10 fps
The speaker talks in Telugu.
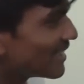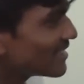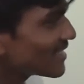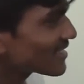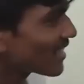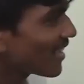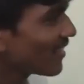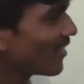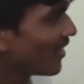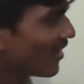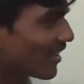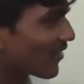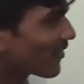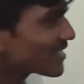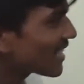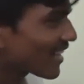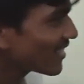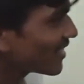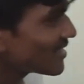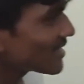ఏం చేసినా రిఫరెన్స్ లేకుండా ఏది